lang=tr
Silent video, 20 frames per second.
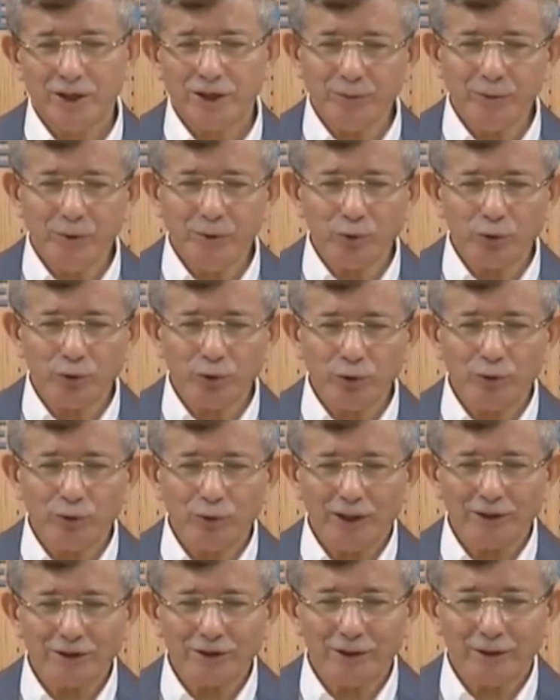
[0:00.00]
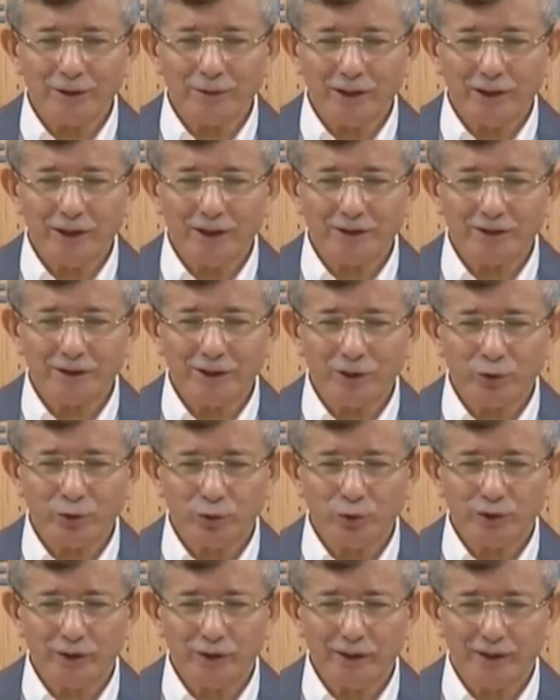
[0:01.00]
Şimdi bütün aslına bakarsanız
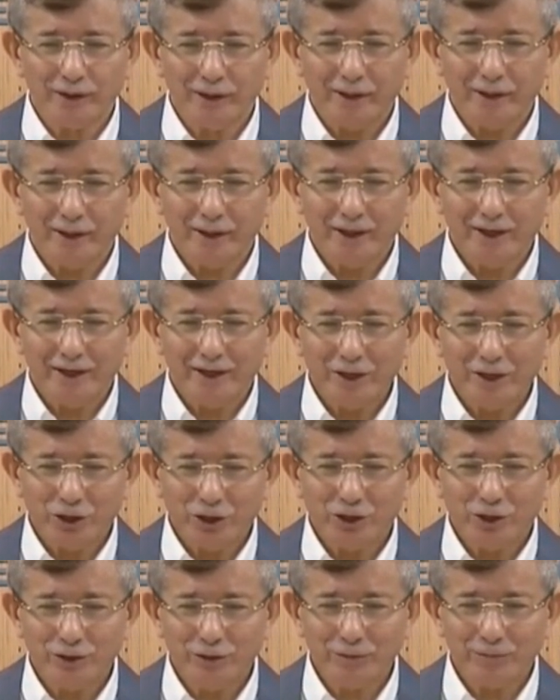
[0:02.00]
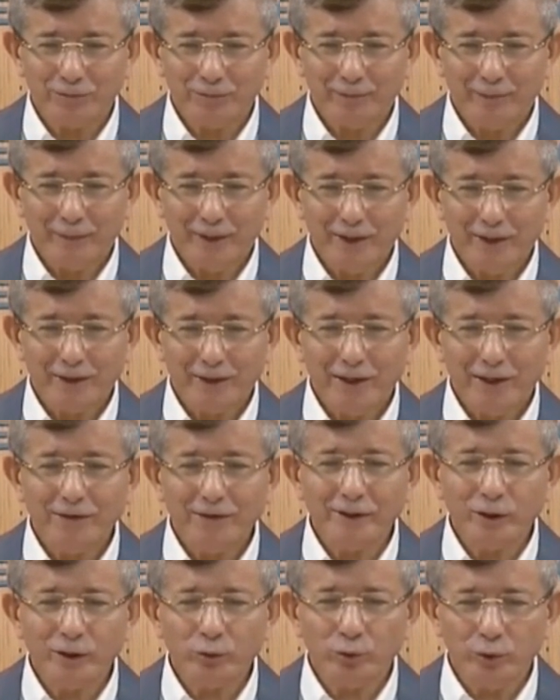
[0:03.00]
Türkiye'de için
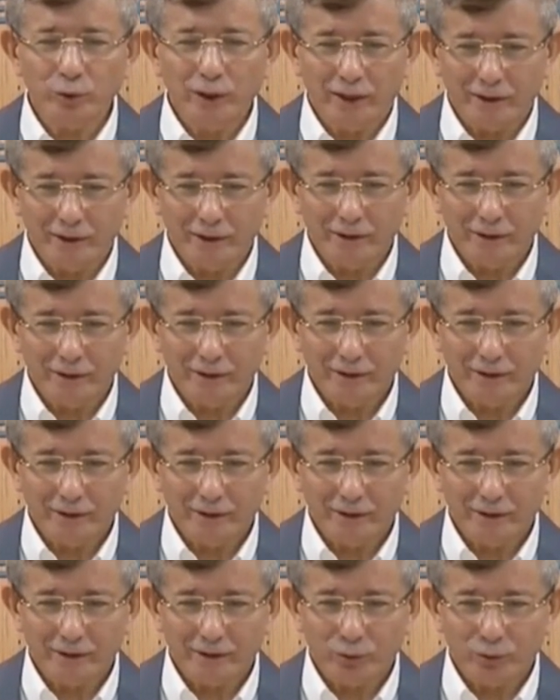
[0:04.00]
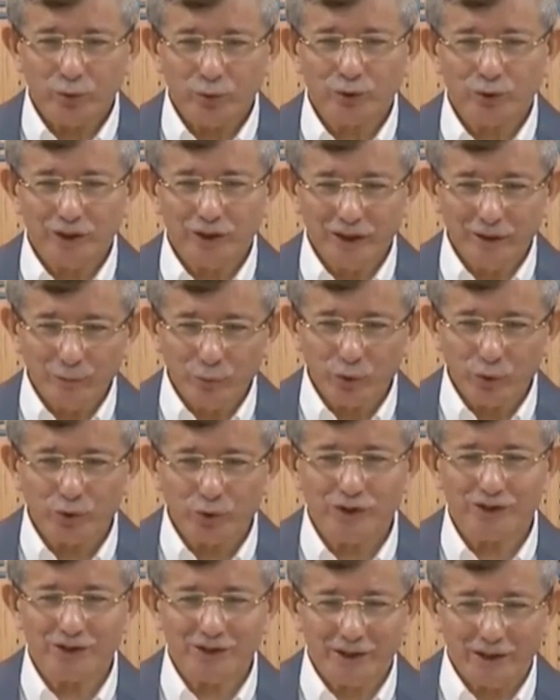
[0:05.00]
devede kulak Türkiye'nin
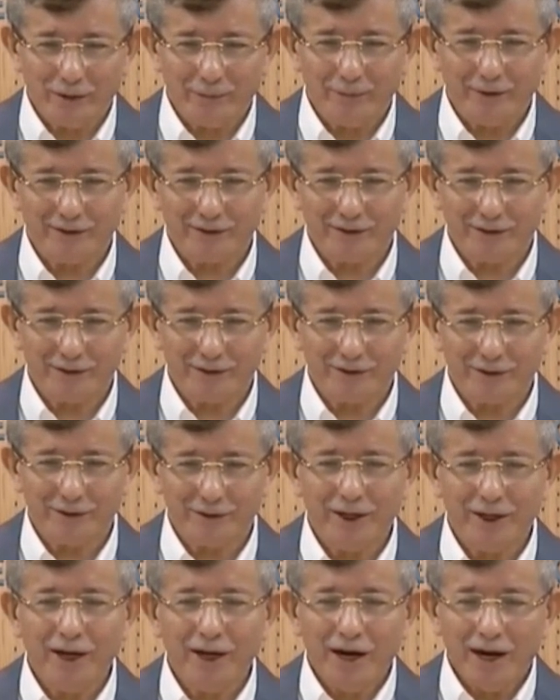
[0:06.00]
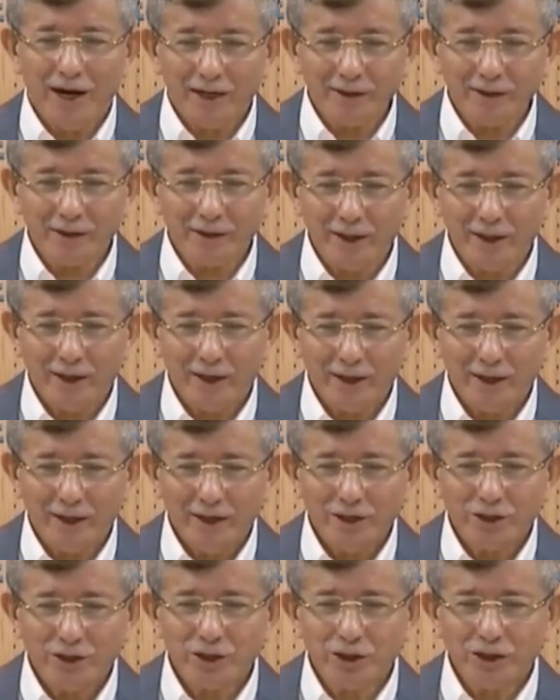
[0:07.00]
bütçesi kapasitesi. Hatta
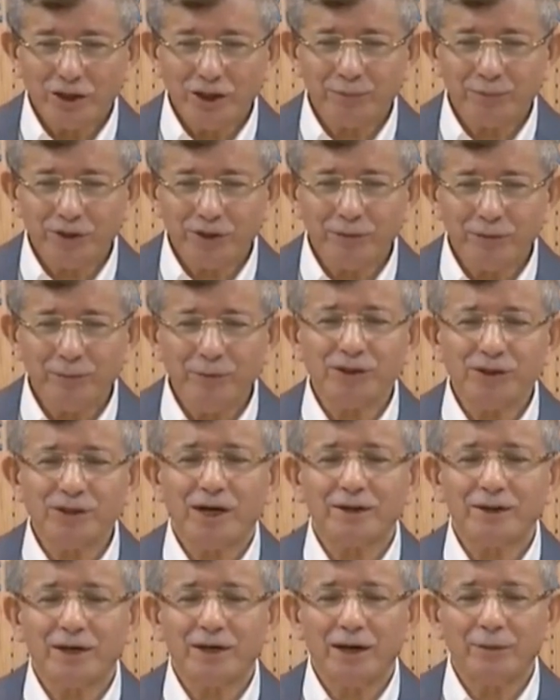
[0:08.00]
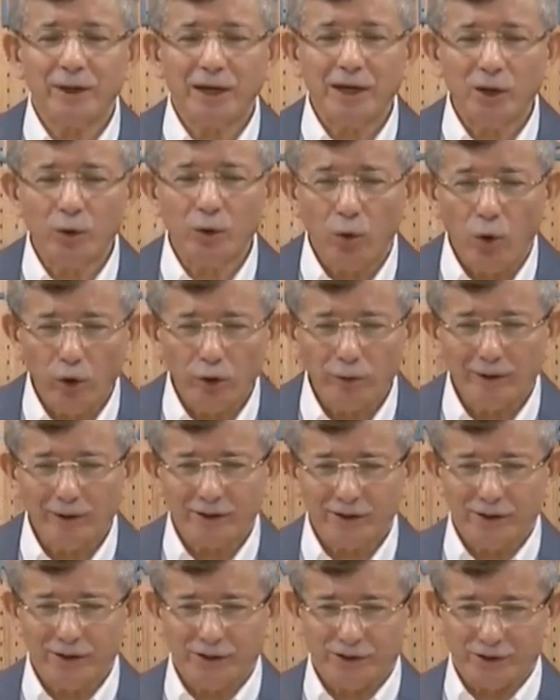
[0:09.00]
çıkıp çıkmayacağı daha belli
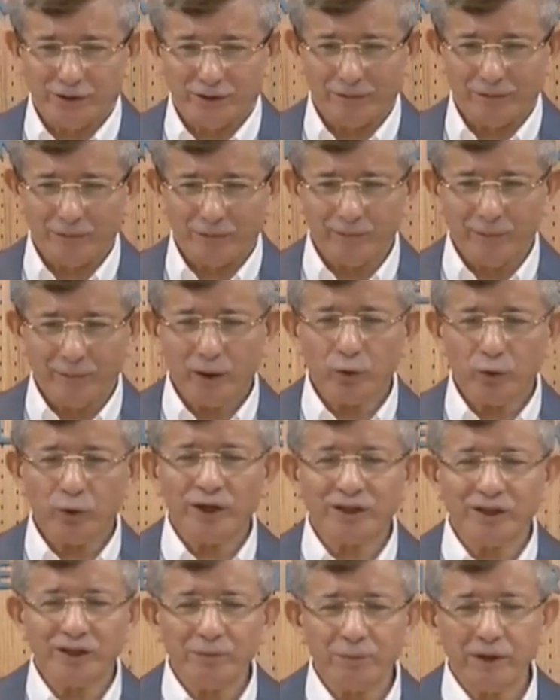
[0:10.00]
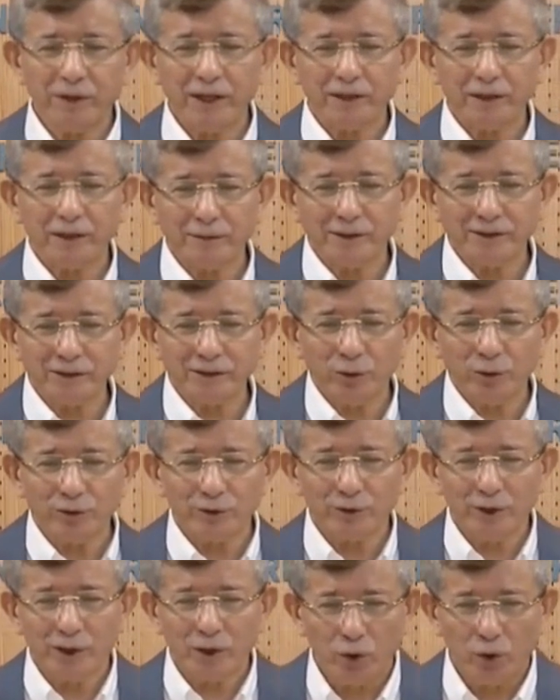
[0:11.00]
olmadığı için, üretim planlaması da
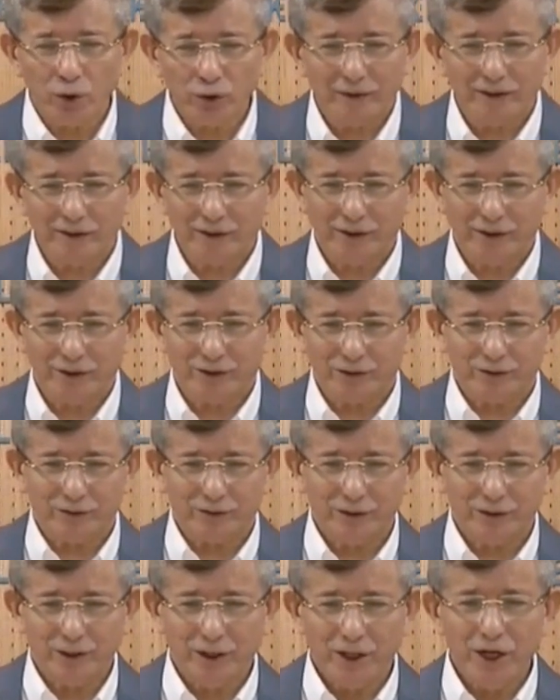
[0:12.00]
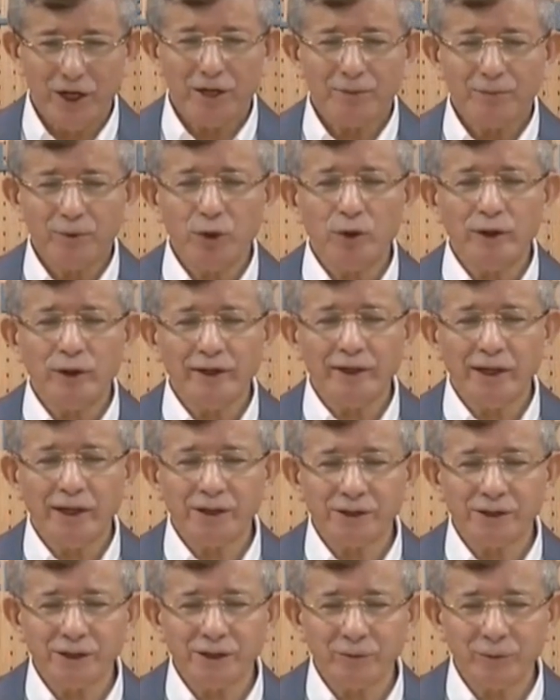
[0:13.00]
ortaya konmadığı için
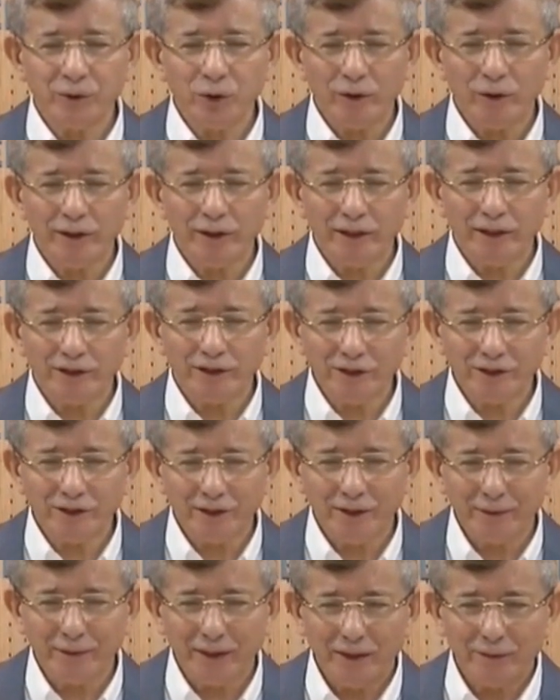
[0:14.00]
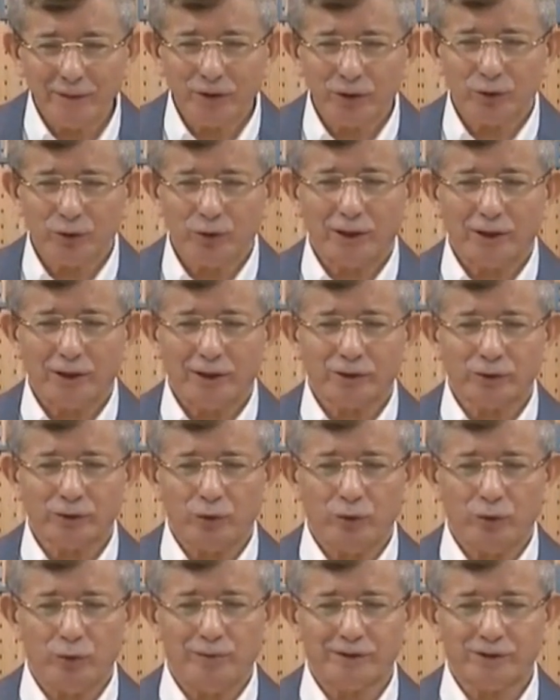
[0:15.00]
biyoenerji biyoenerjik temelli bir doğalgaz
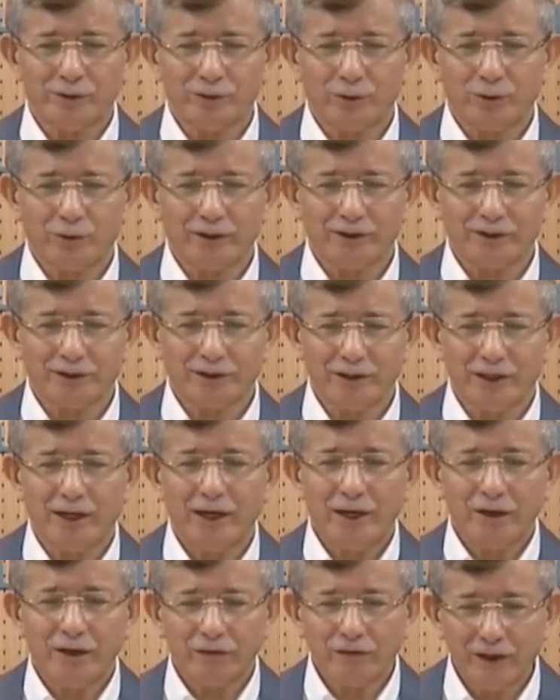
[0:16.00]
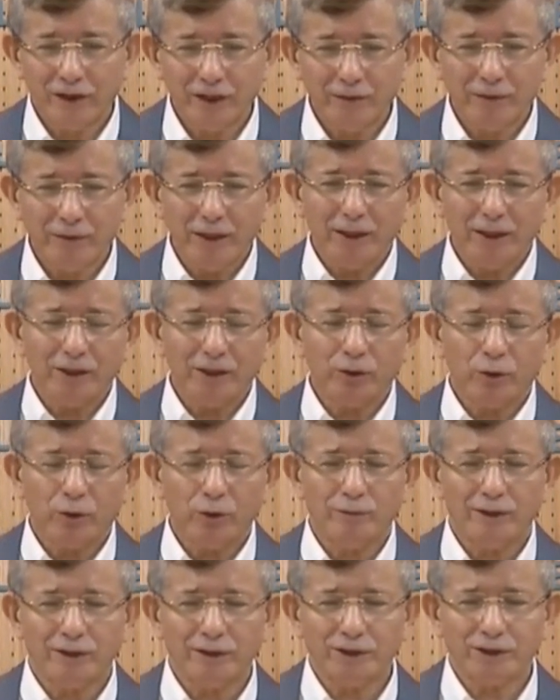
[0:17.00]
olması dolayısıyla verimliliği de
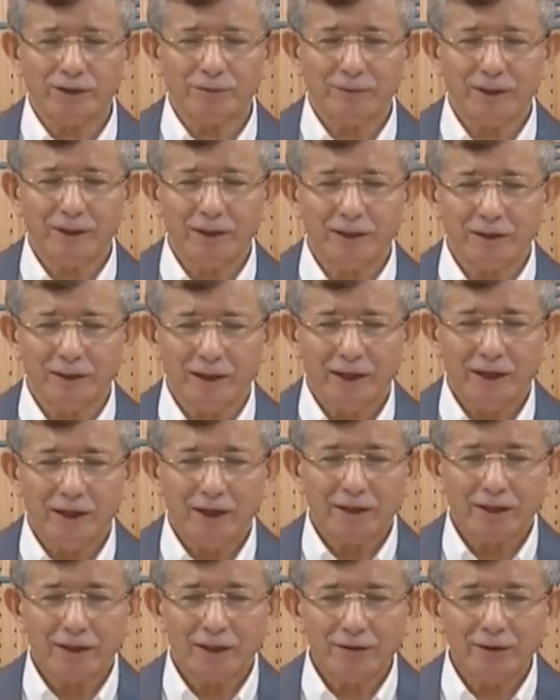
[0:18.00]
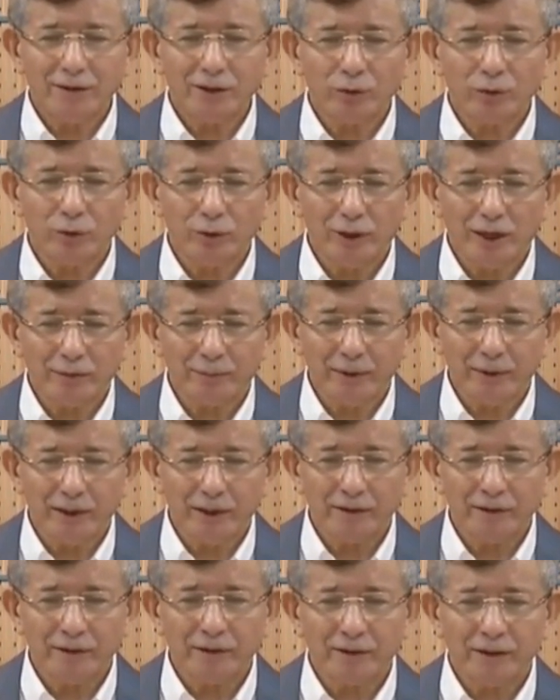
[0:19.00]
olmadığı için belki de devede kulak
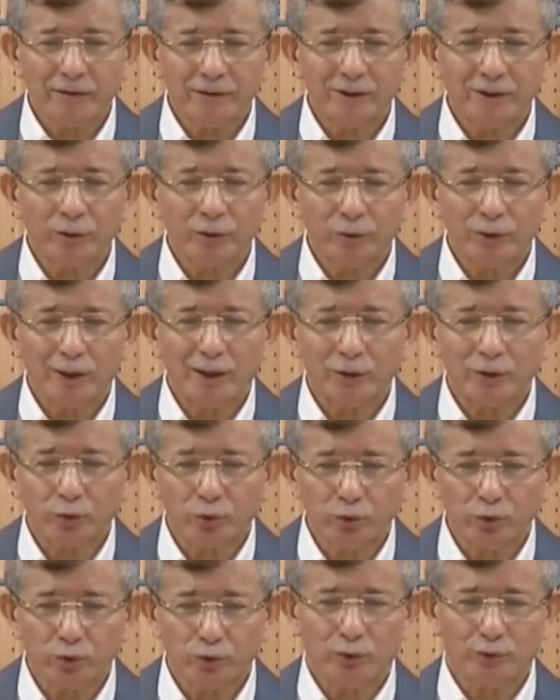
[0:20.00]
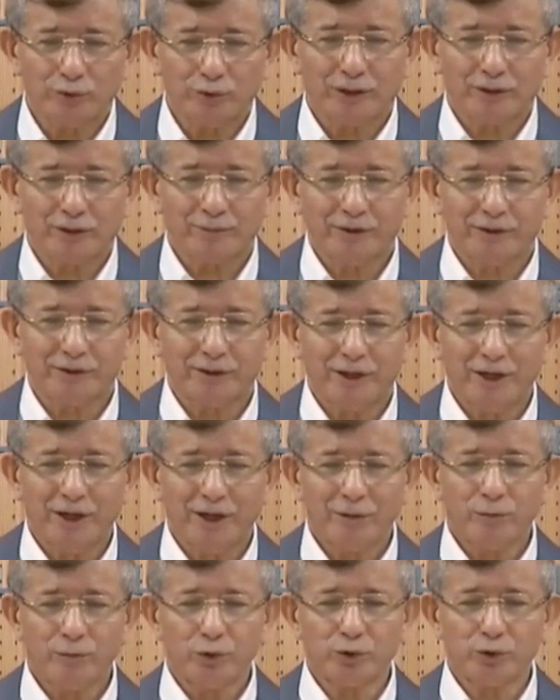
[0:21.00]
bilirliği devede kulağın tozu olacak bir
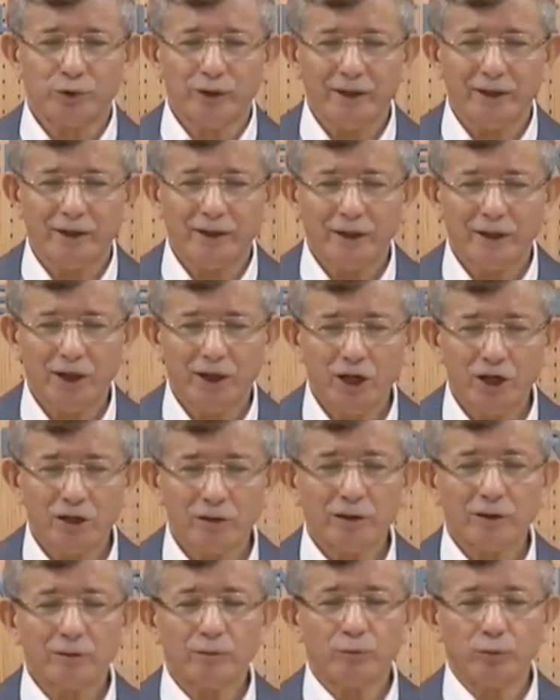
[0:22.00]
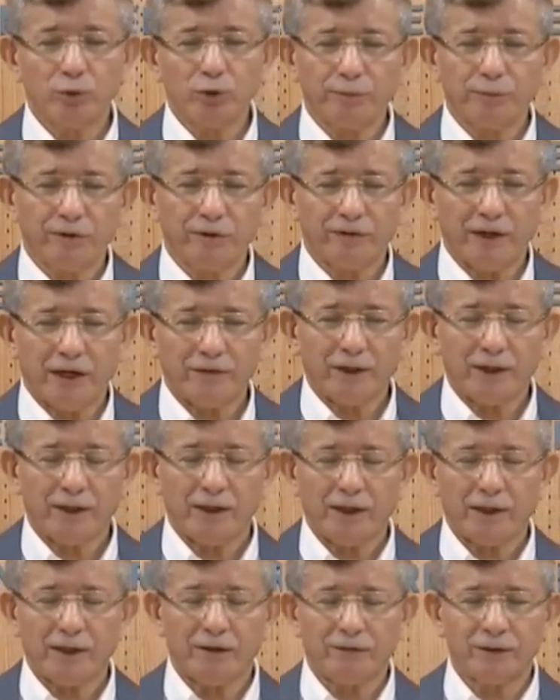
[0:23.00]
müjde büyük bir
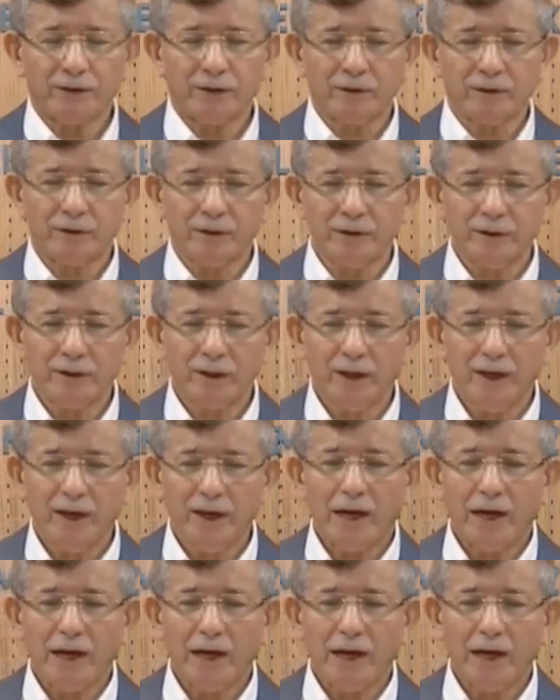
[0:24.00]
vaveyle verildi.